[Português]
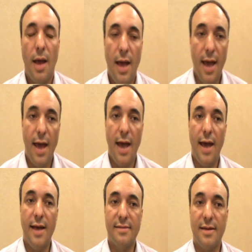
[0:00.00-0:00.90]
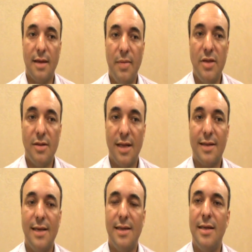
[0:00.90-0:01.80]
é exatamente
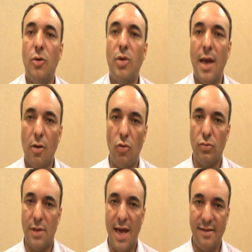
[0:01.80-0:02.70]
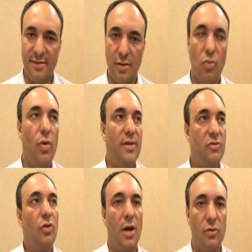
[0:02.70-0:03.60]
tentar entender o que acontece com
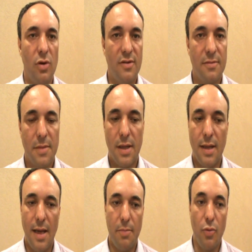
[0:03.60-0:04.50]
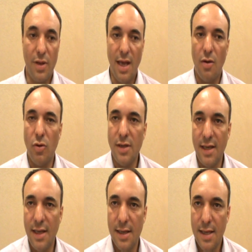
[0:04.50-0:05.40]
esses jogadores. Né? Porque onde
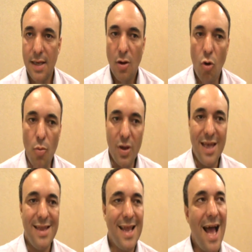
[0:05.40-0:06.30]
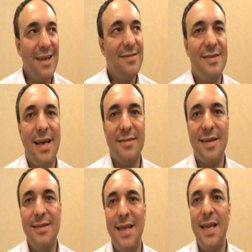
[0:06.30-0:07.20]
que, como que nasce essa
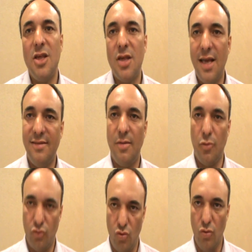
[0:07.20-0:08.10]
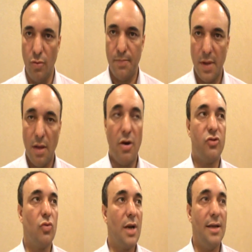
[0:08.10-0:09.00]
inteligência para o jogo? Eu acho
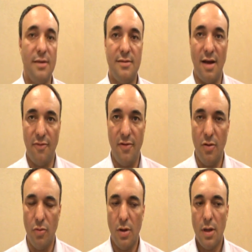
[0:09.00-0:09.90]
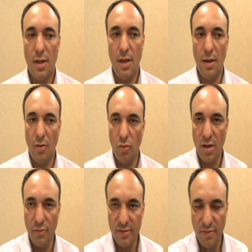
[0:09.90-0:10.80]
que o grande desafio e o
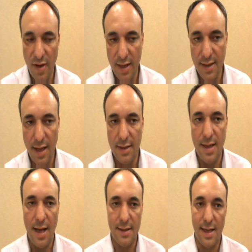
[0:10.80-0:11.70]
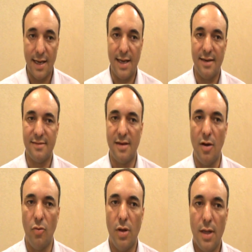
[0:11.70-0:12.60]
que você fala da, da, da
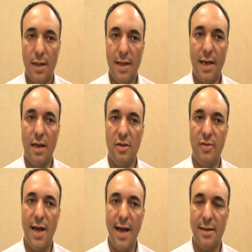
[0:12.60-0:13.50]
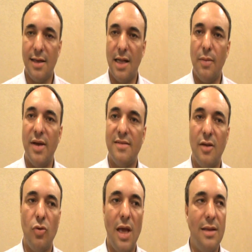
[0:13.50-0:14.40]
criação, da criatividade, nada mais é
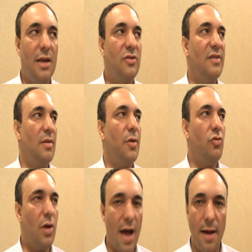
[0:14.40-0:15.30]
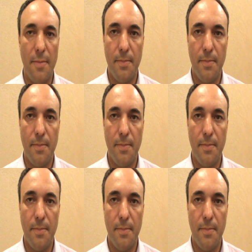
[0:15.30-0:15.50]
do que a inteligência para jogar.